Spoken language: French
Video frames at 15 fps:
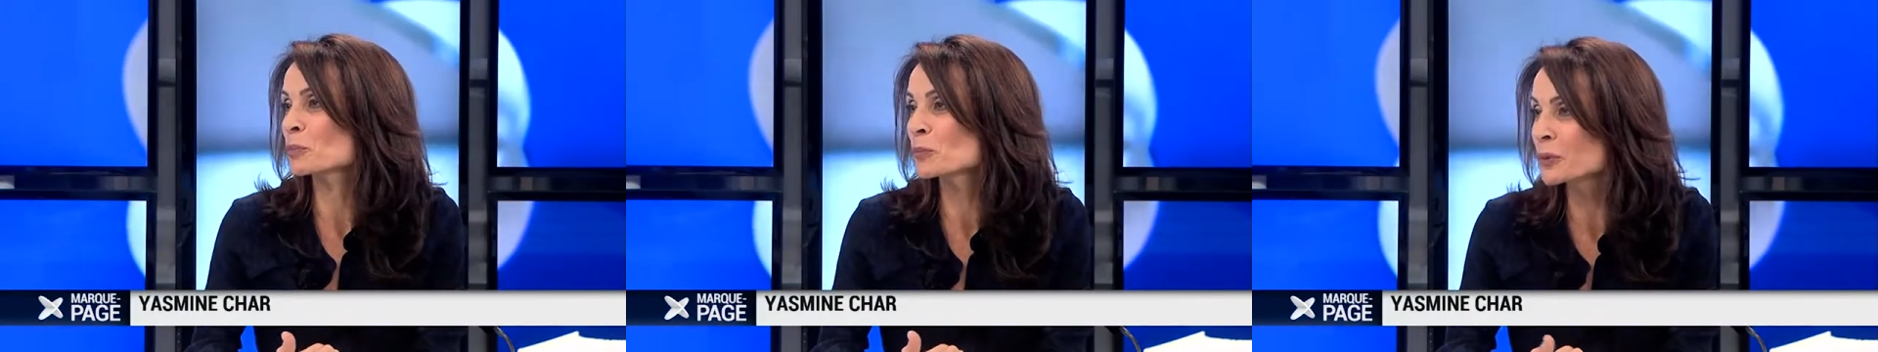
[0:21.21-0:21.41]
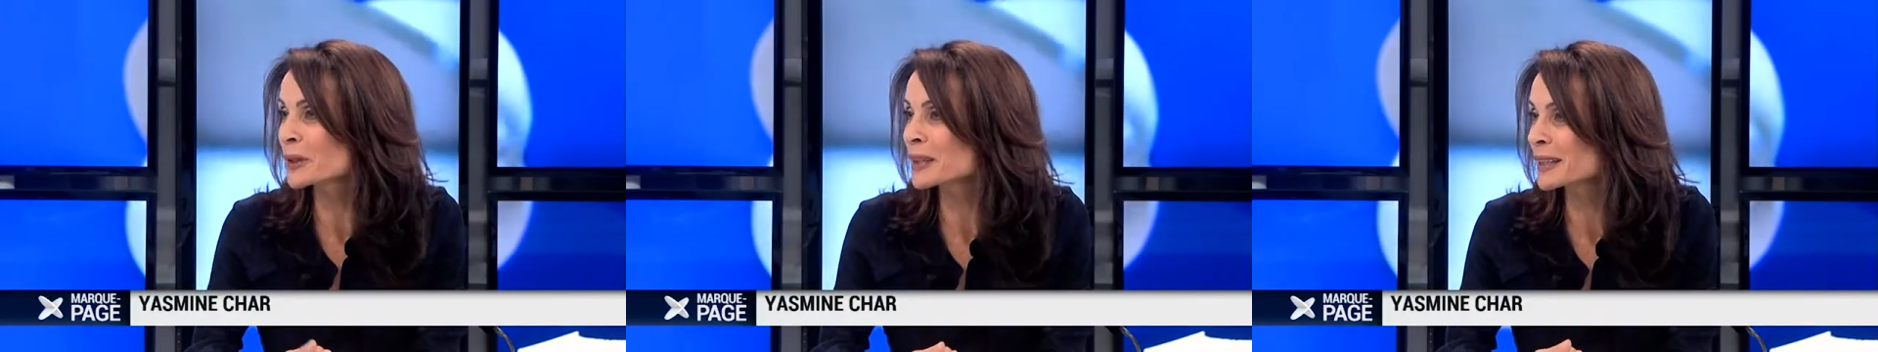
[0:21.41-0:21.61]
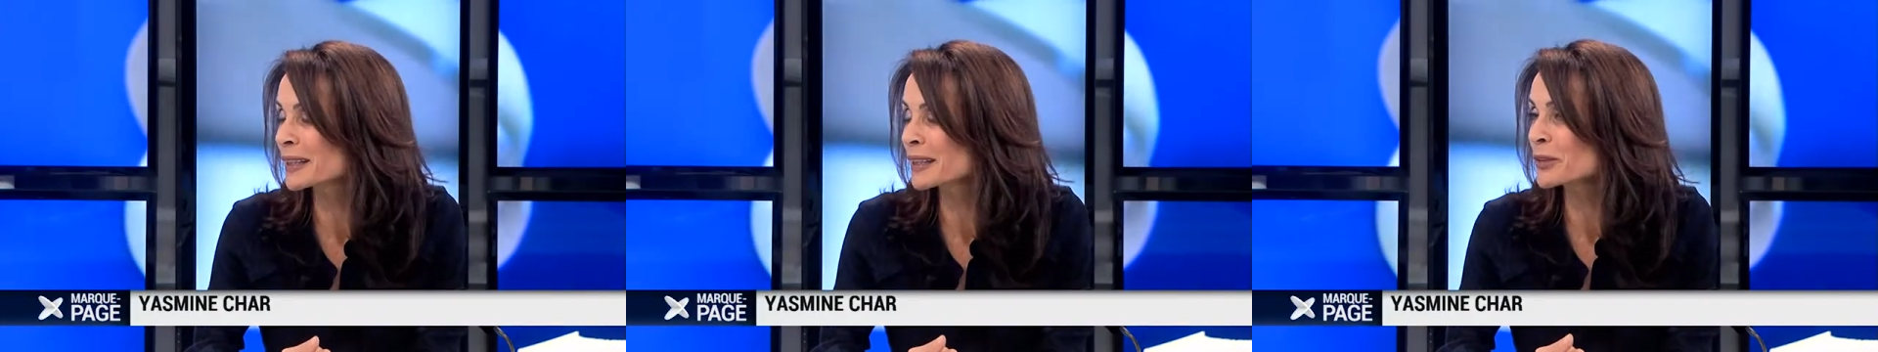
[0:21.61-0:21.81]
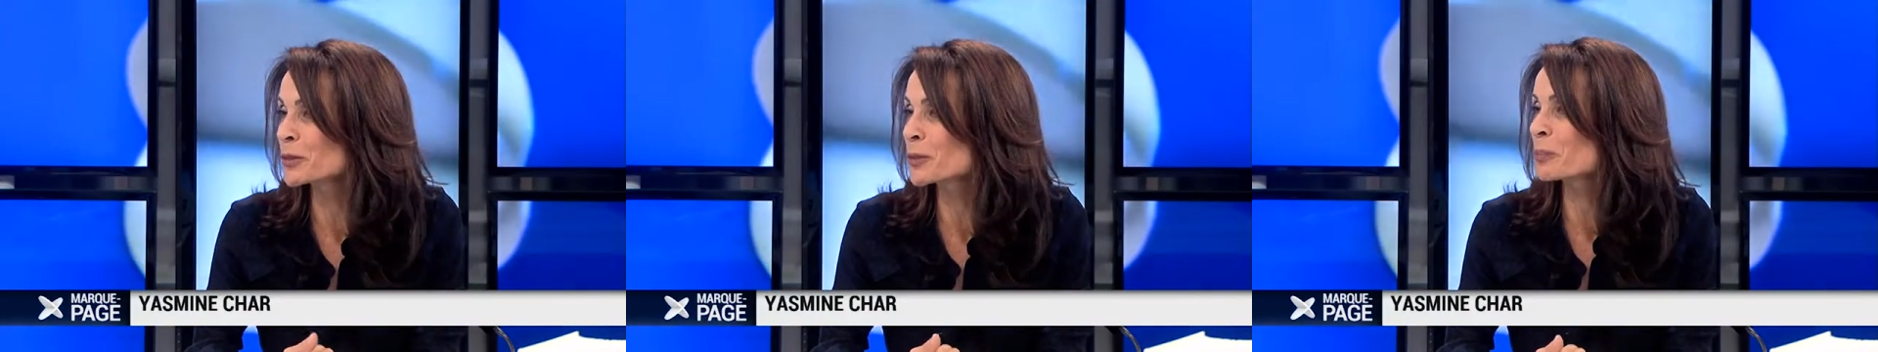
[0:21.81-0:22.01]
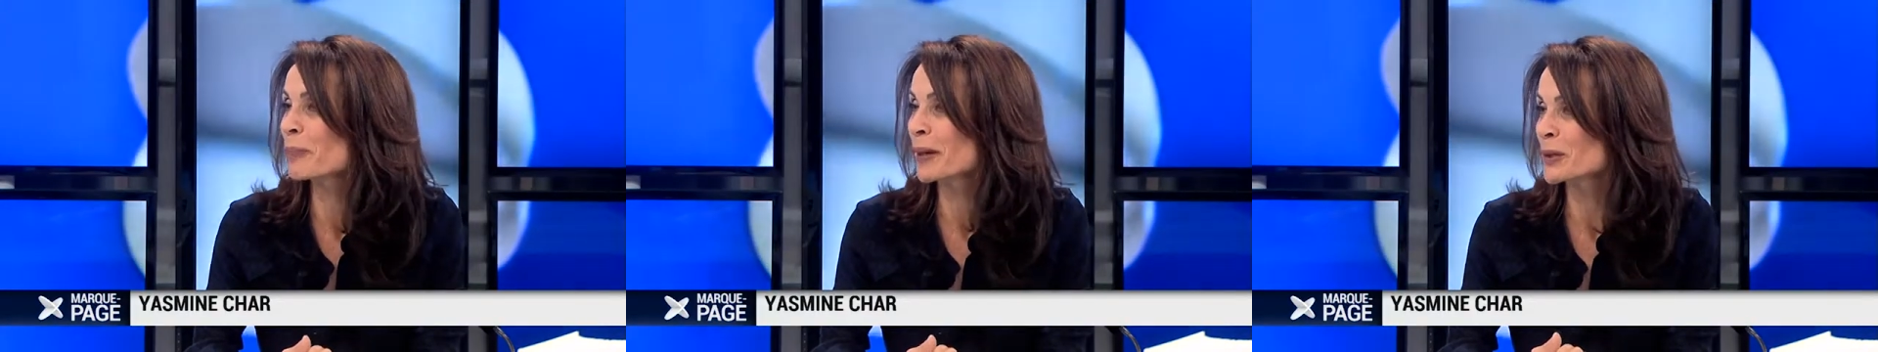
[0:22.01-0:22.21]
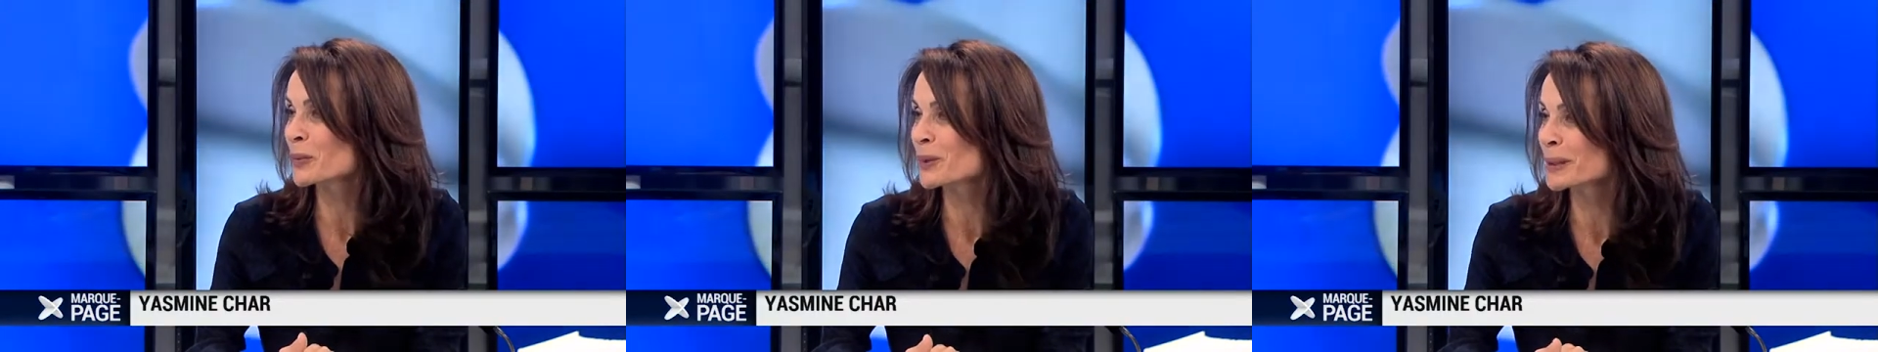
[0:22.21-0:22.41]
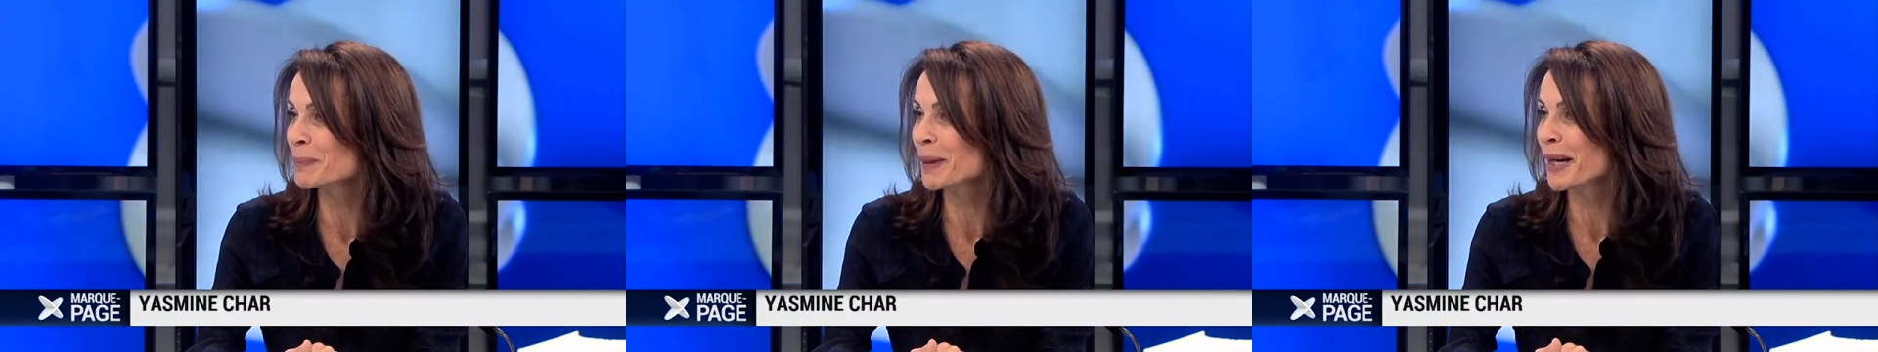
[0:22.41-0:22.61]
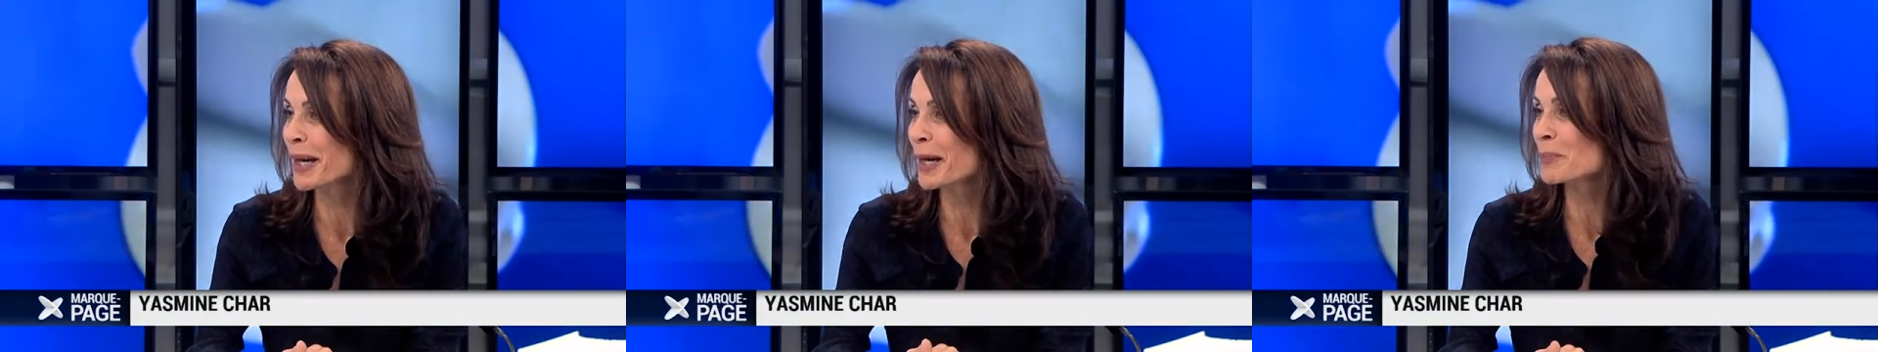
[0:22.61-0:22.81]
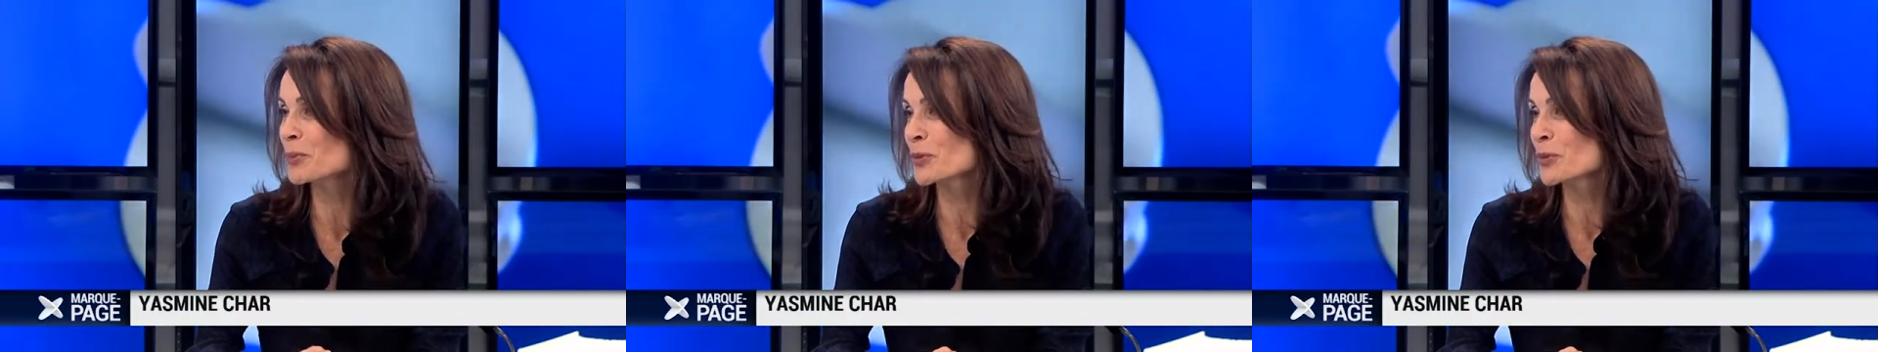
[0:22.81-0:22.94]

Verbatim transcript: Bourqui de Paillot Libraire.